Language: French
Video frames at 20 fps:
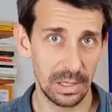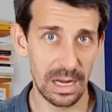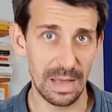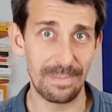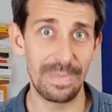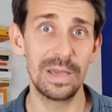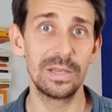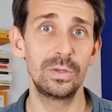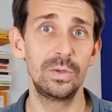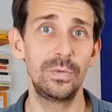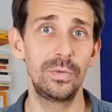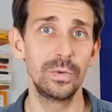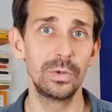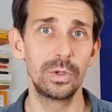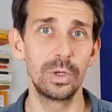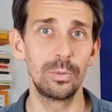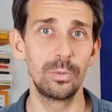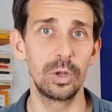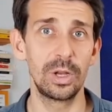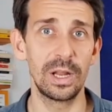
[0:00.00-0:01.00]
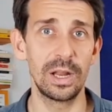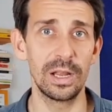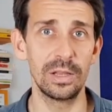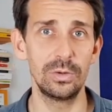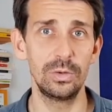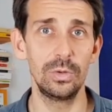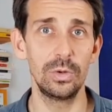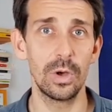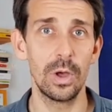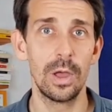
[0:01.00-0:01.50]
La base du fonctionnement de la
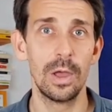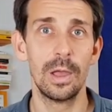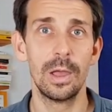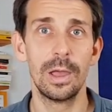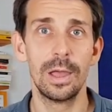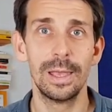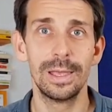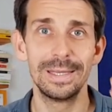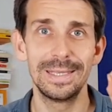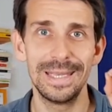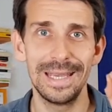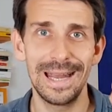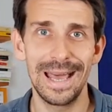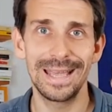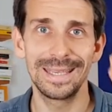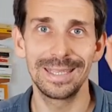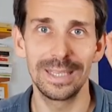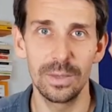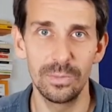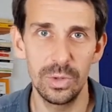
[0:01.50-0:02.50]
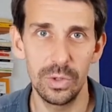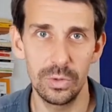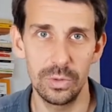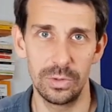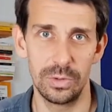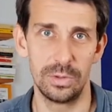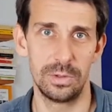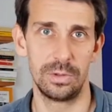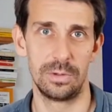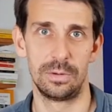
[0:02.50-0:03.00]
nature, c'est la
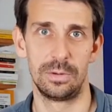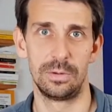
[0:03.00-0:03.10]
symbiose.